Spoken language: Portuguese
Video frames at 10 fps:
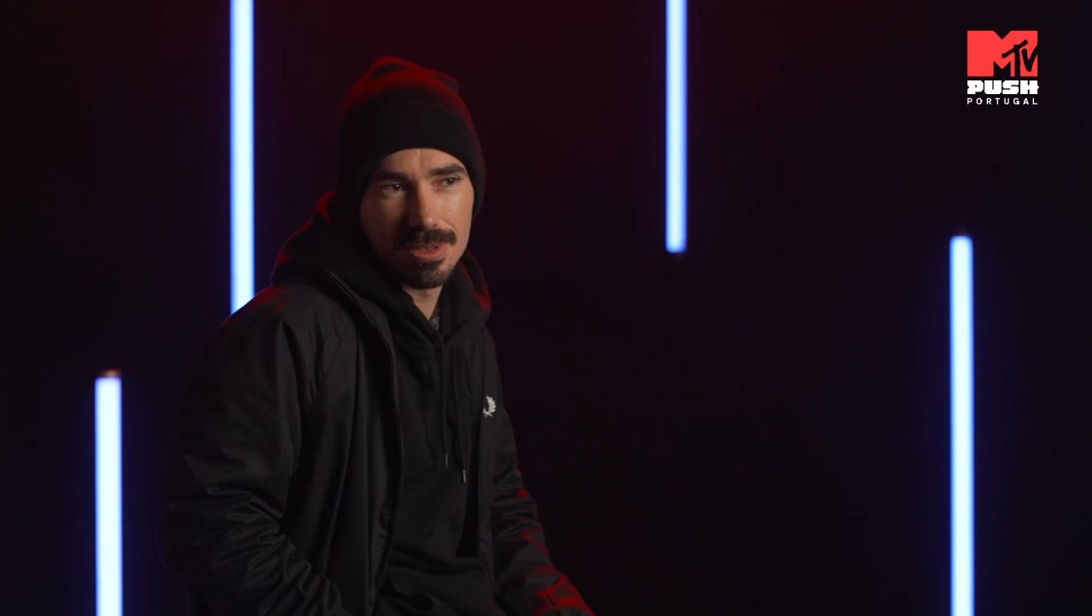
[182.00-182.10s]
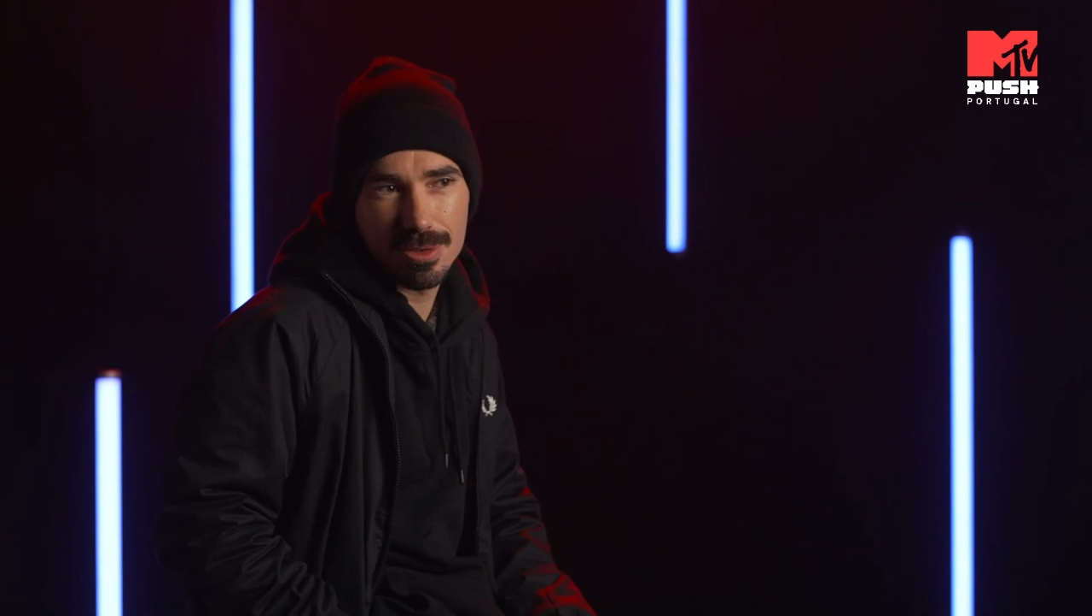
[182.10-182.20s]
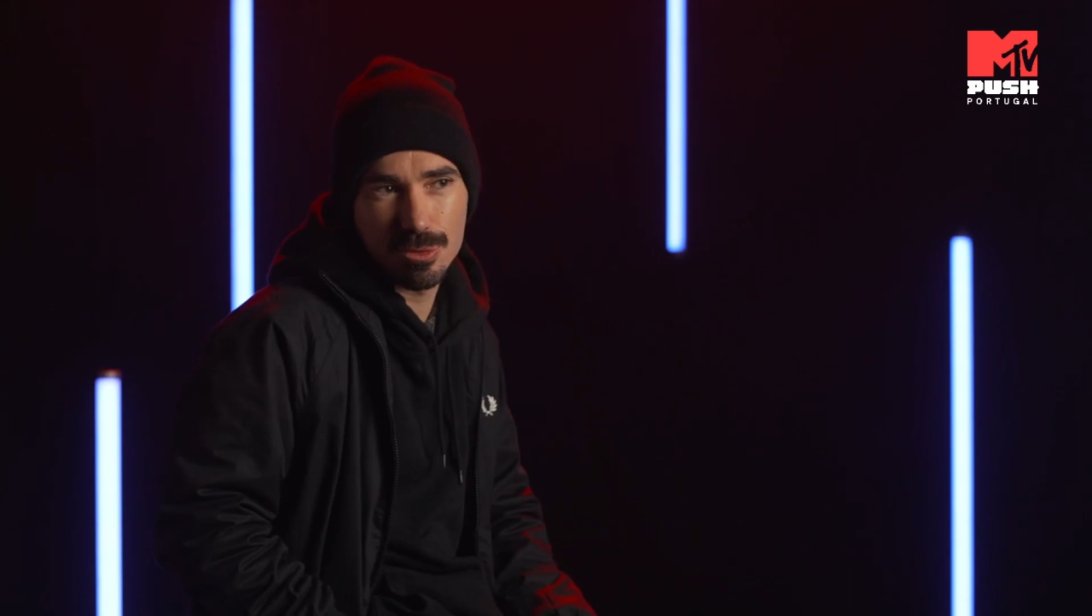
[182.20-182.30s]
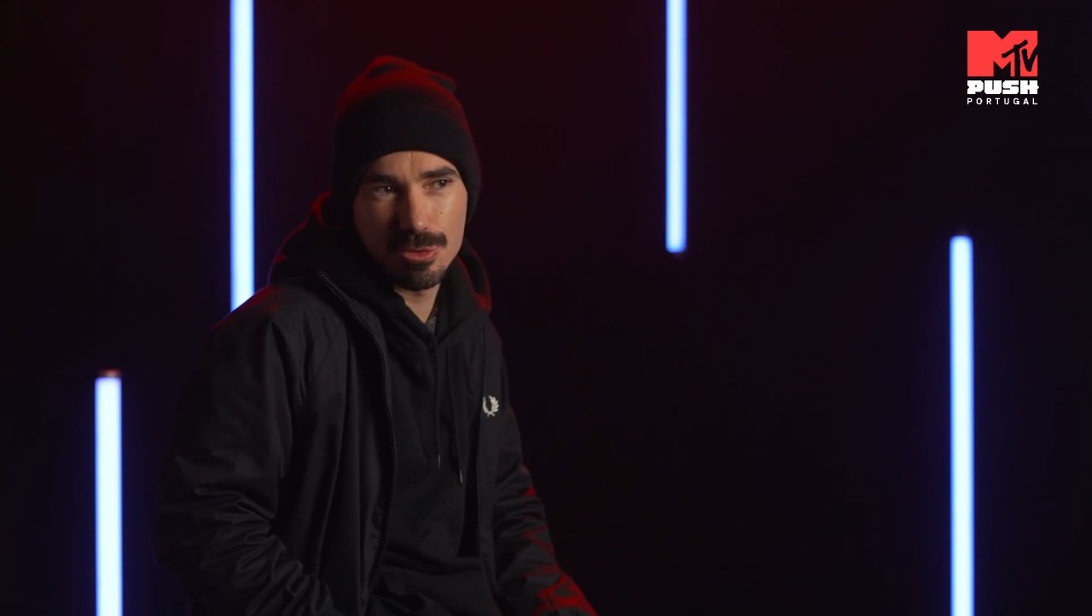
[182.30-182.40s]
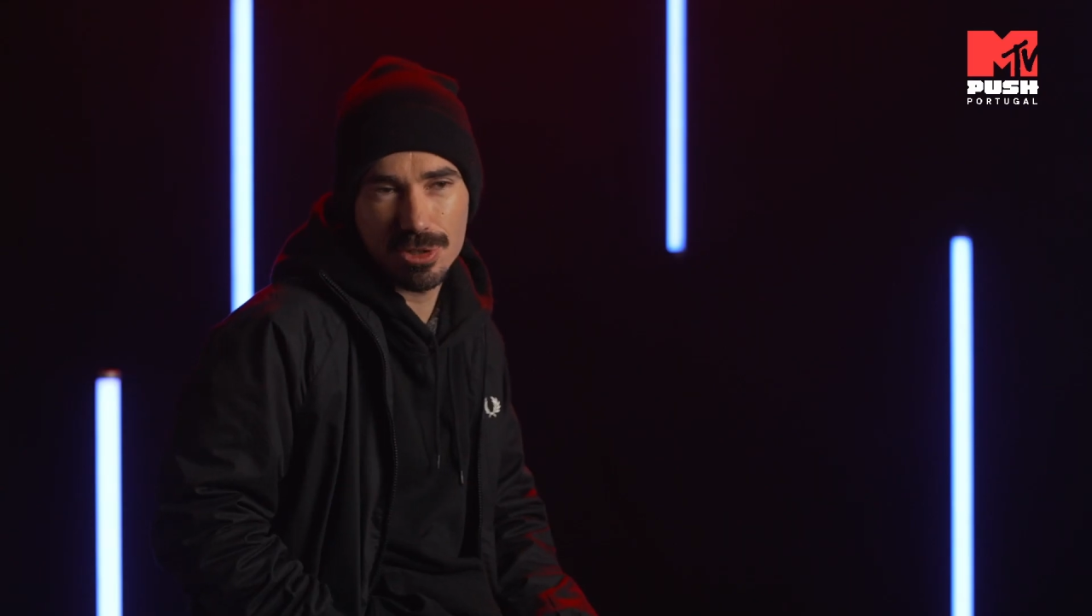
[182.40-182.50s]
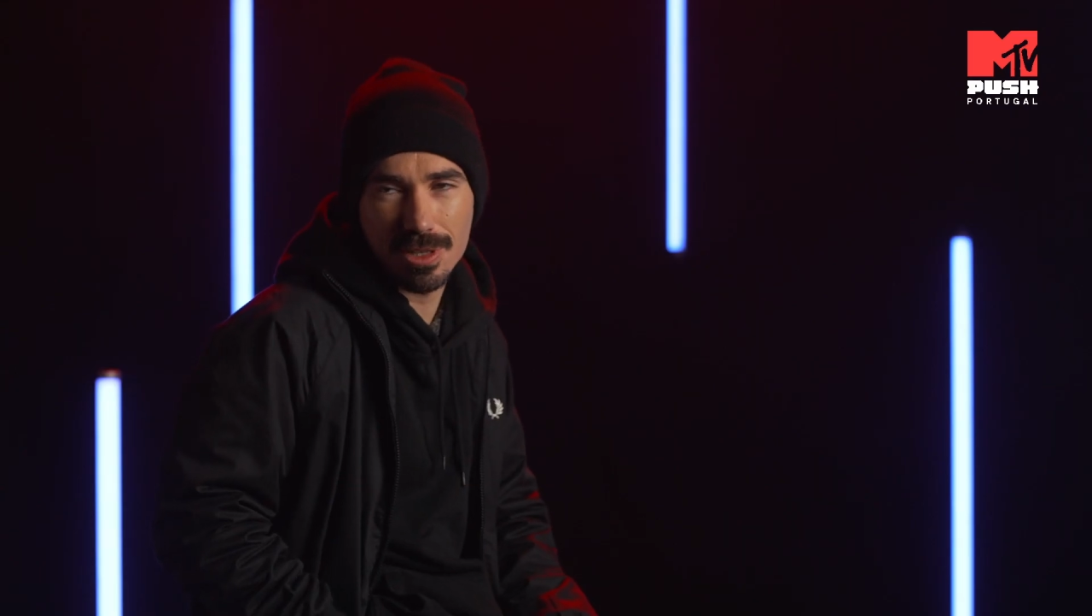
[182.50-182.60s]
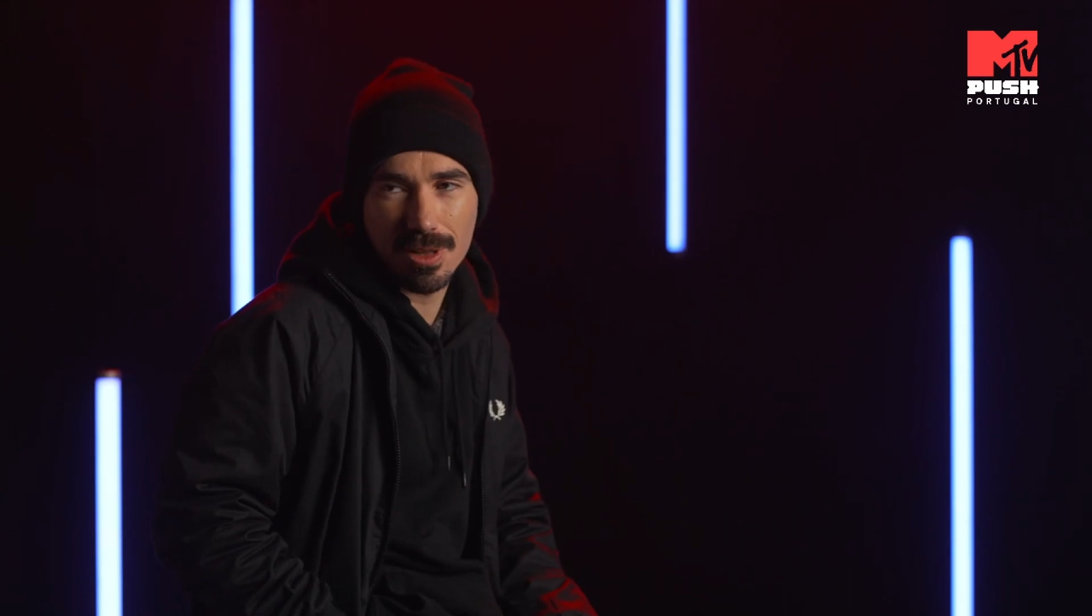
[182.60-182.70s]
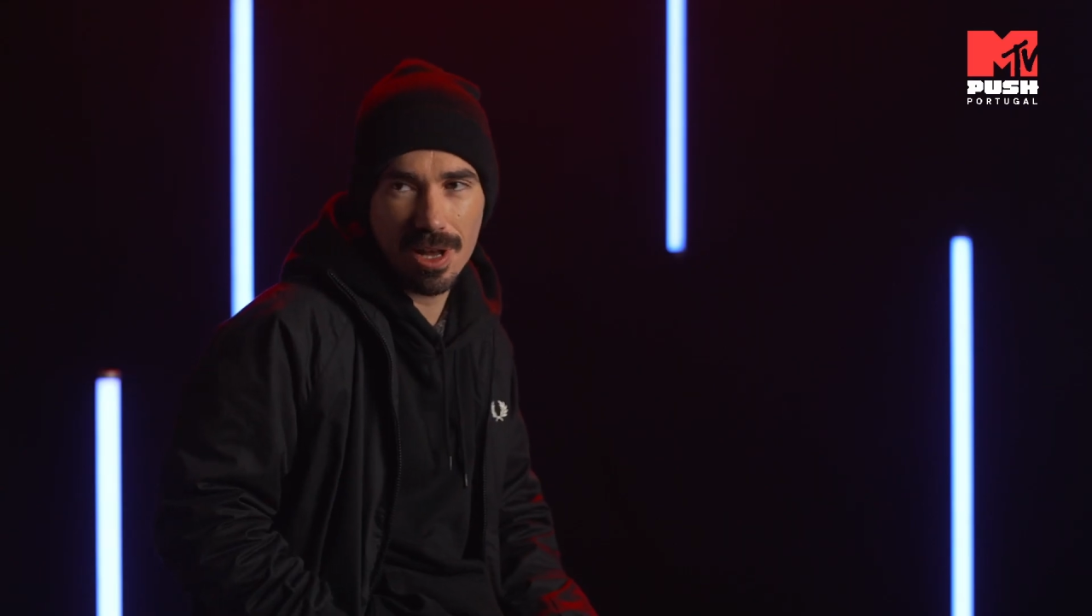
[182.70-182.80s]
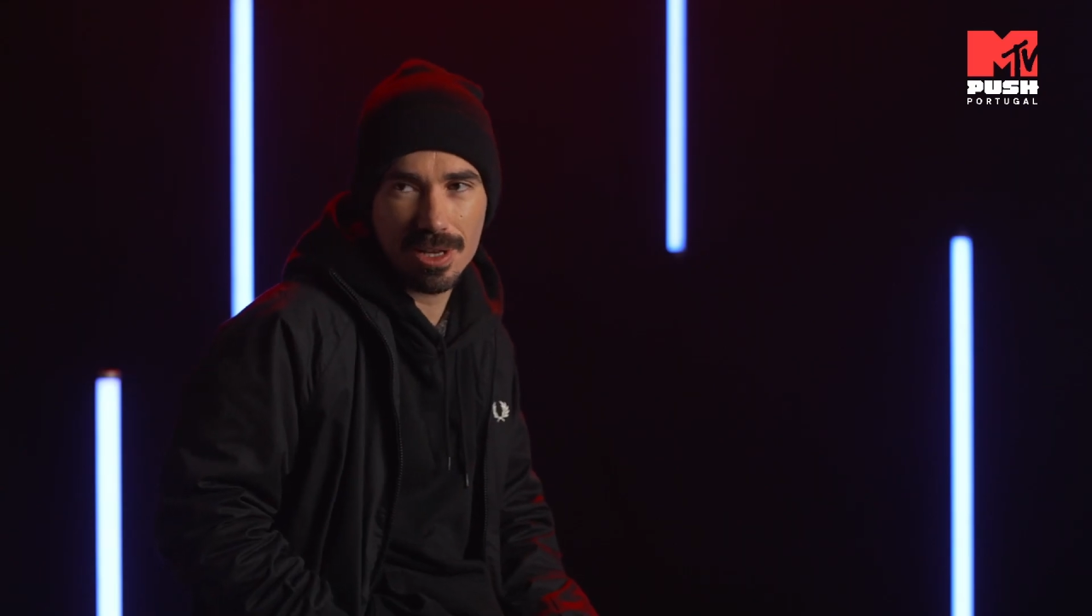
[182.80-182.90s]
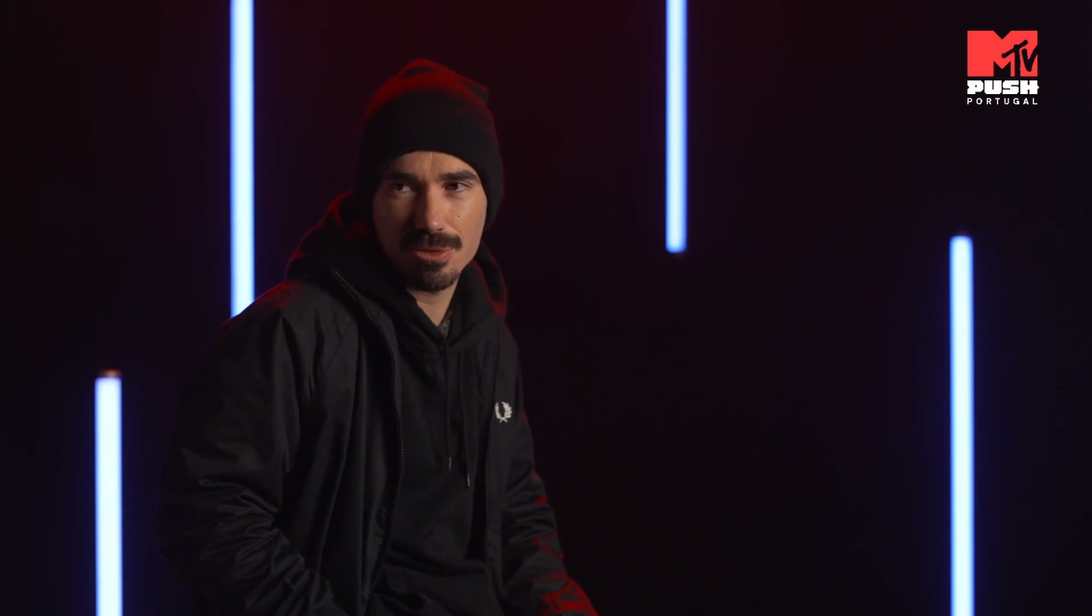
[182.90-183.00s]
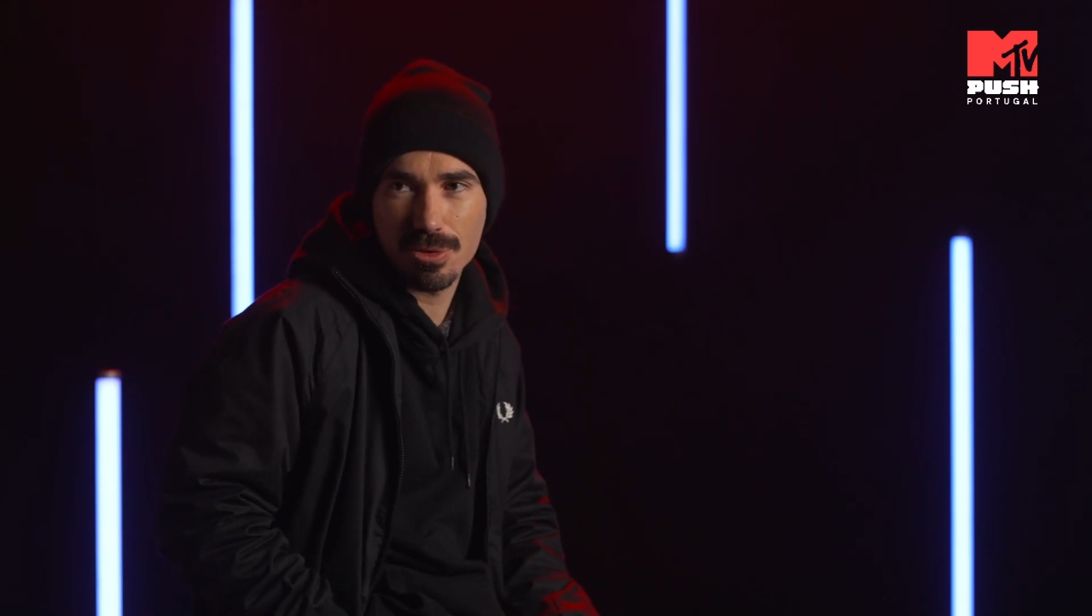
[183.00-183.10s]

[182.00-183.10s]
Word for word: se eu chego lá às